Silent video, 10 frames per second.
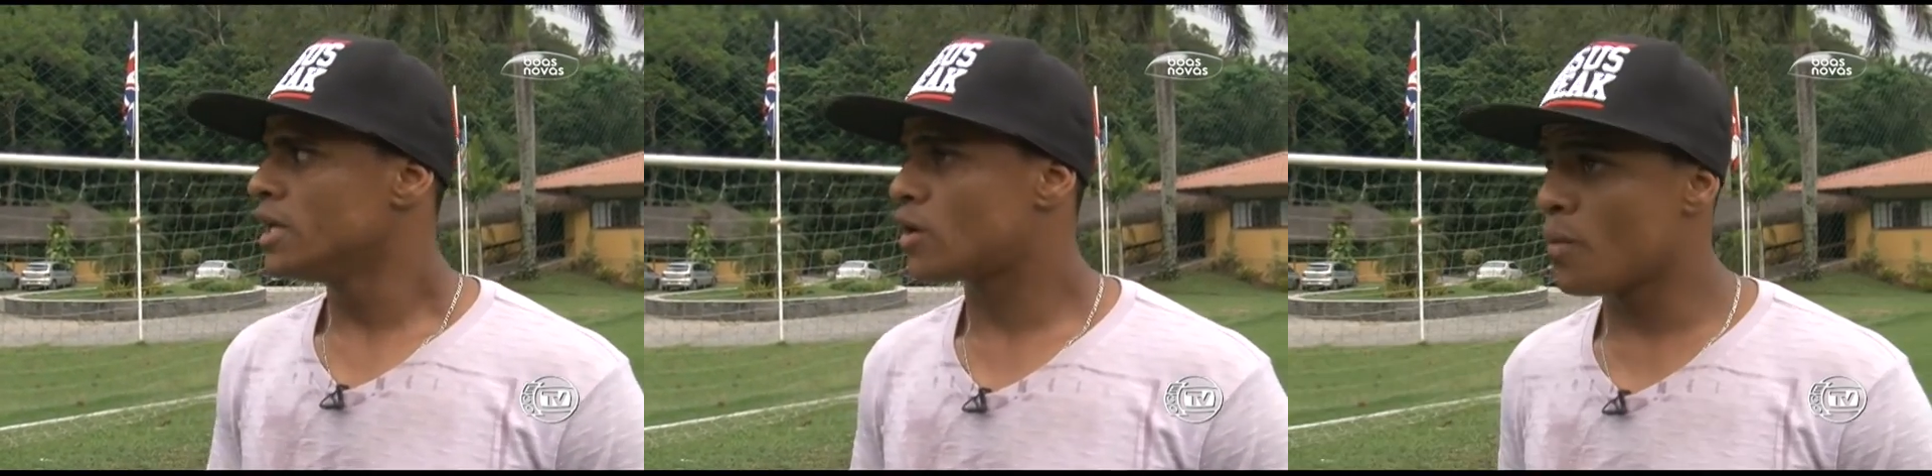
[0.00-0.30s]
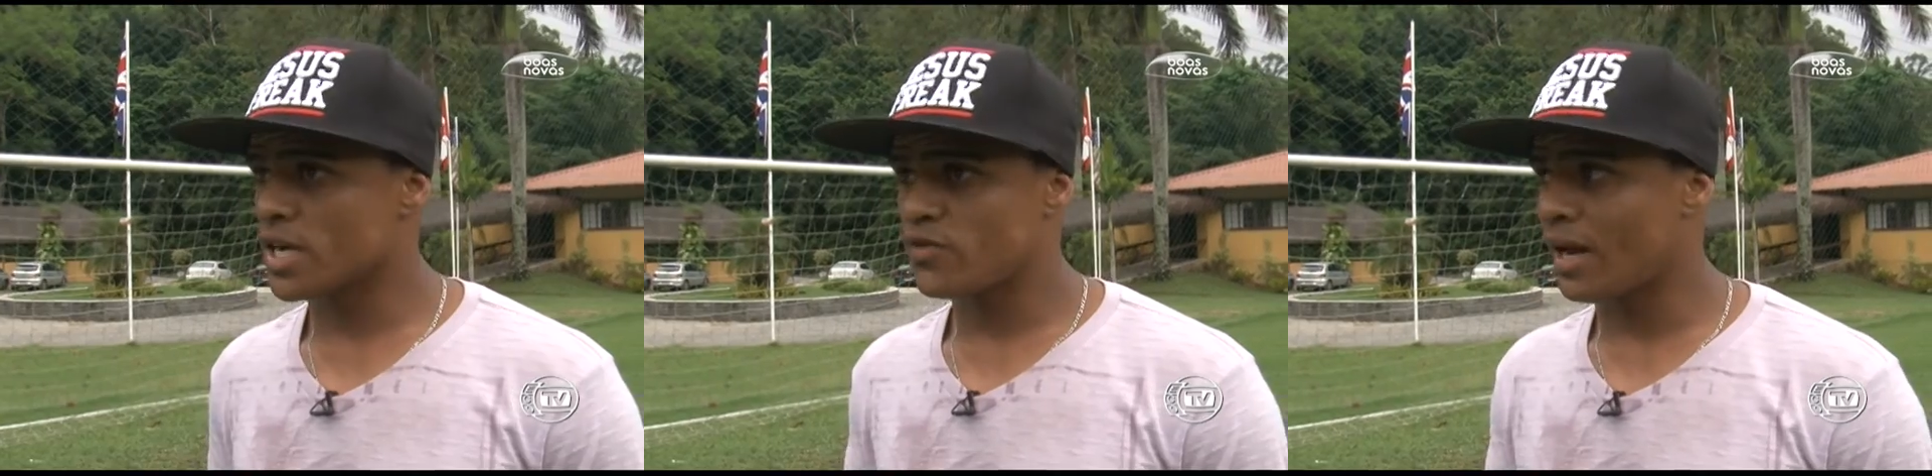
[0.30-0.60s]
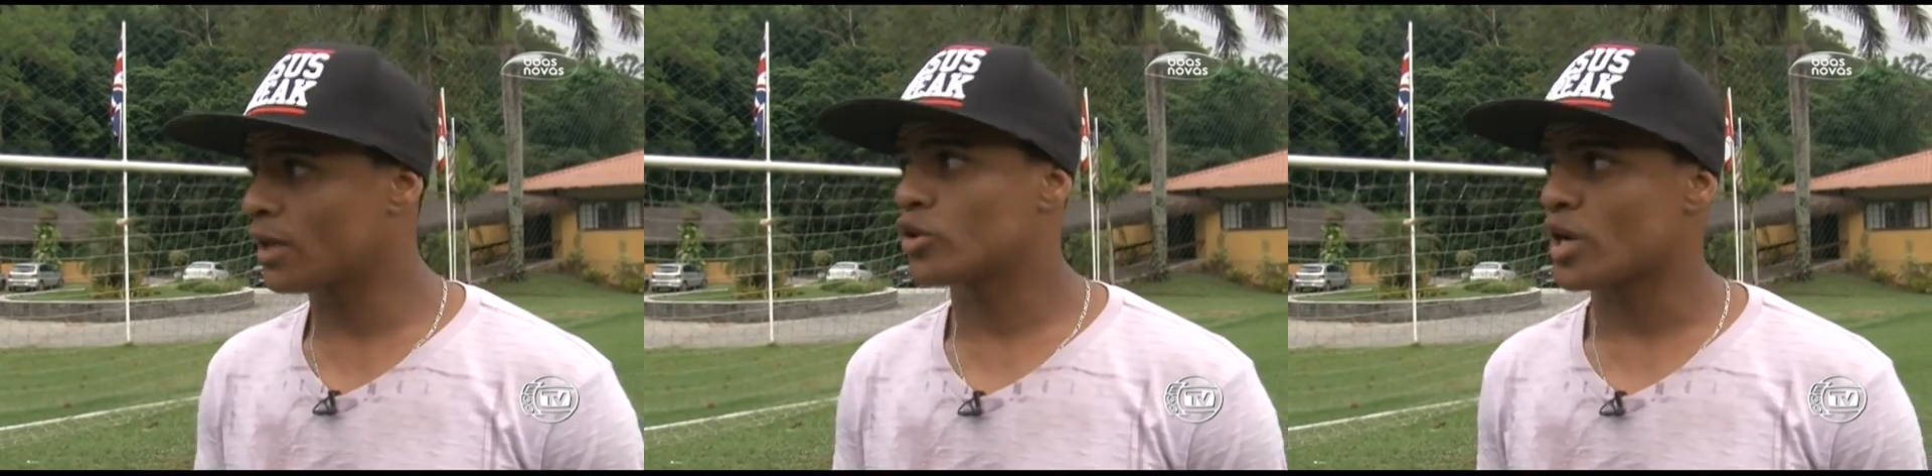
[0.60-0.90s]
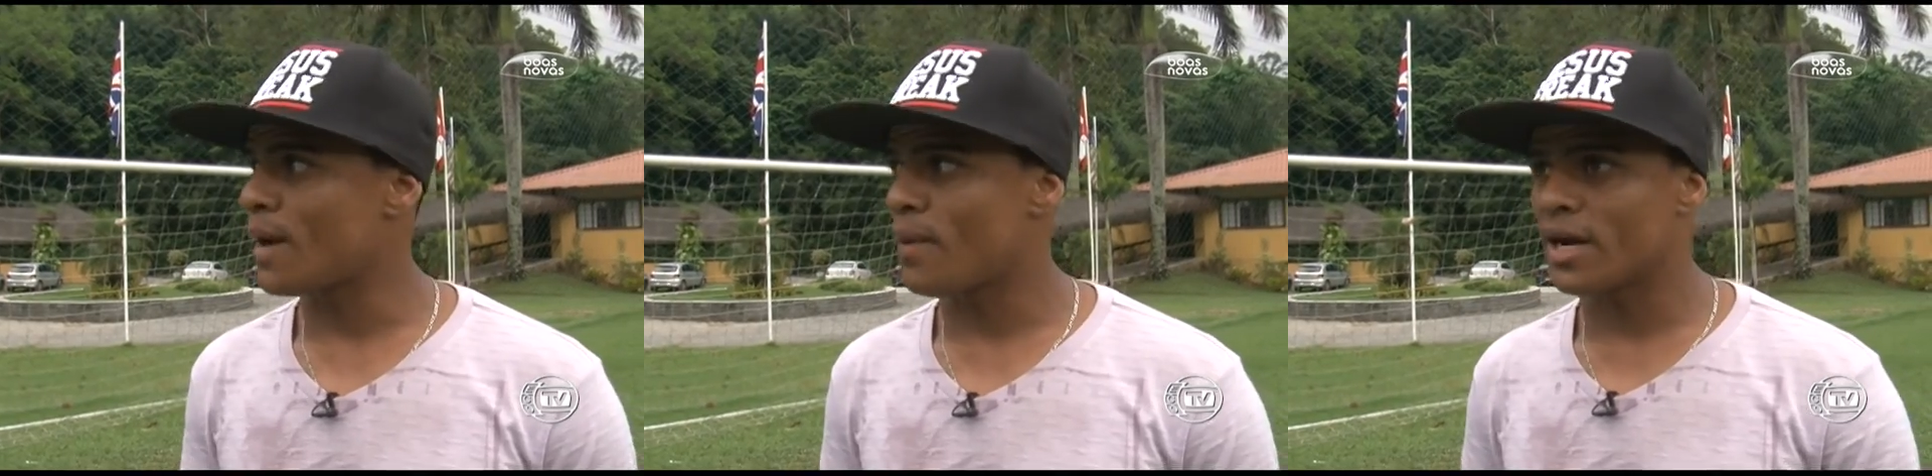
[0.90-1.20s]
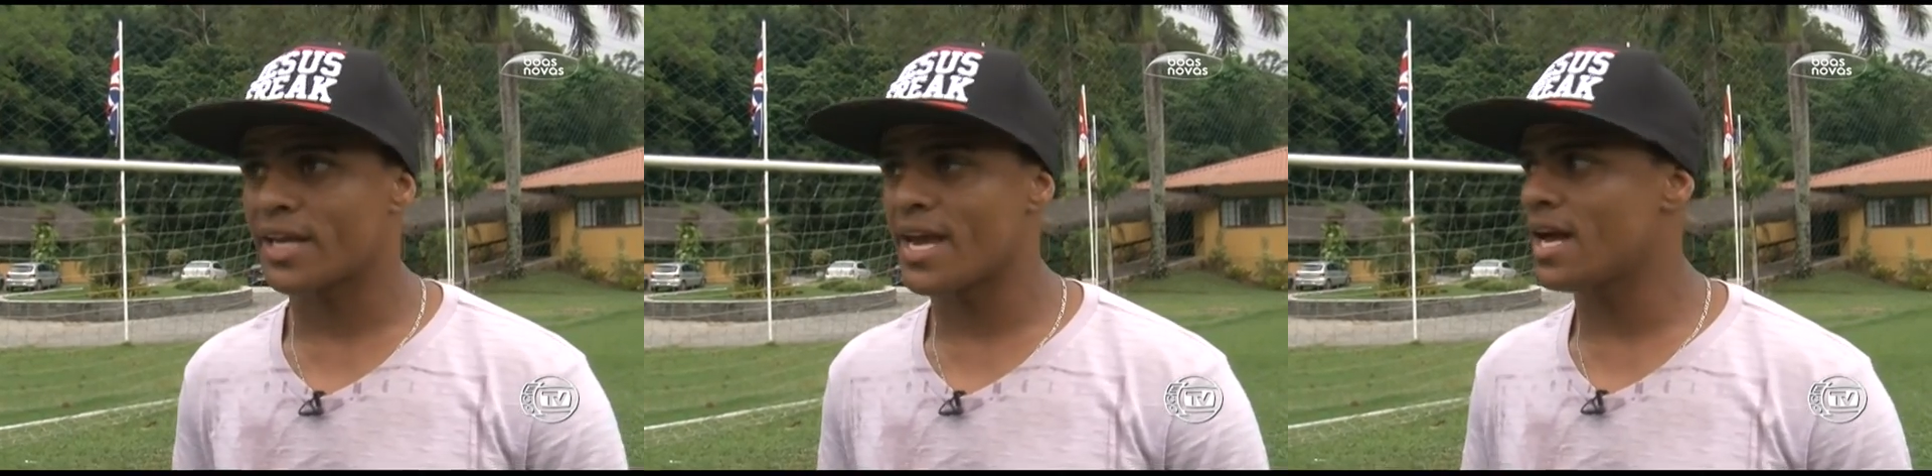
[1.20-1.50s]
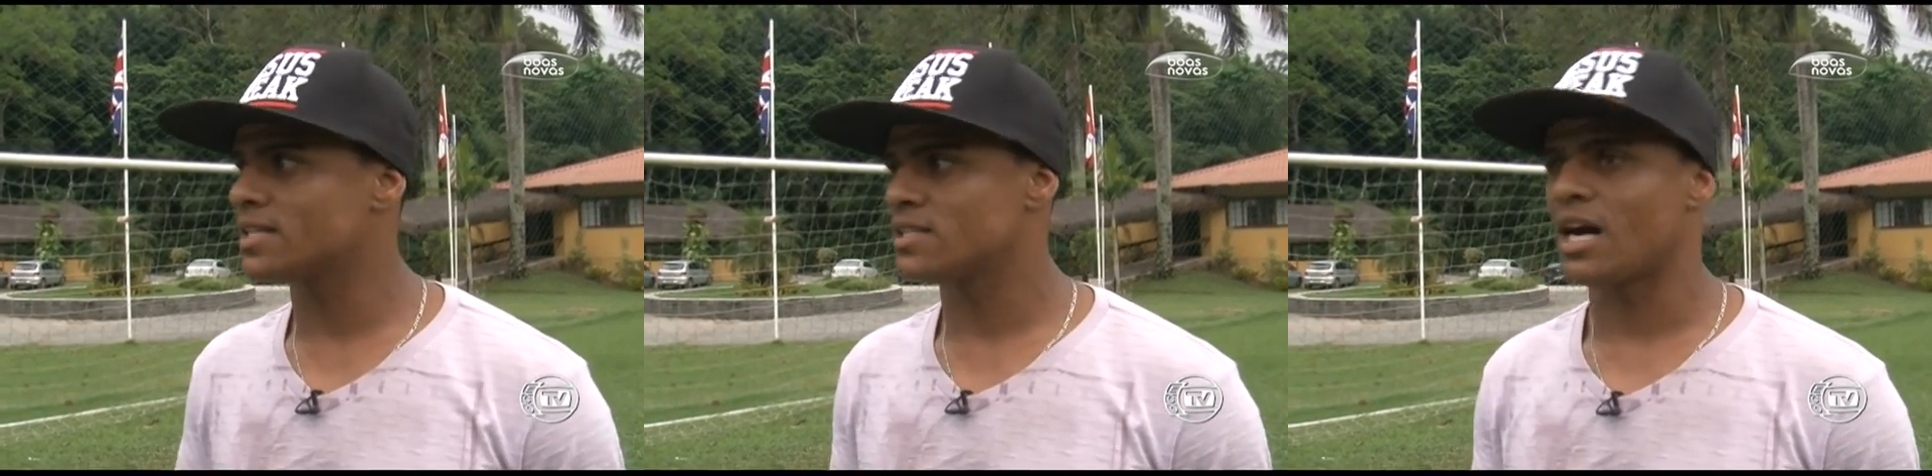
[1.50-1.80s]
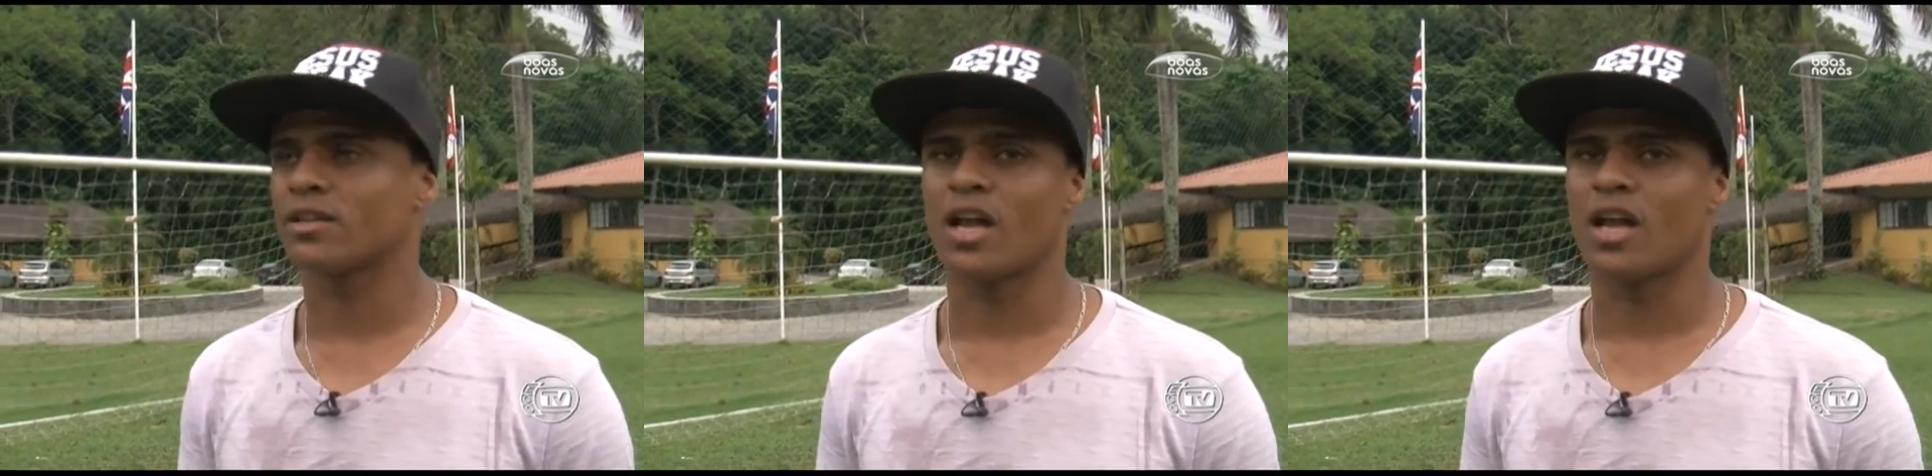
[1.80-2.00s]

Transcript: E começo a falar do trabalho que é realizado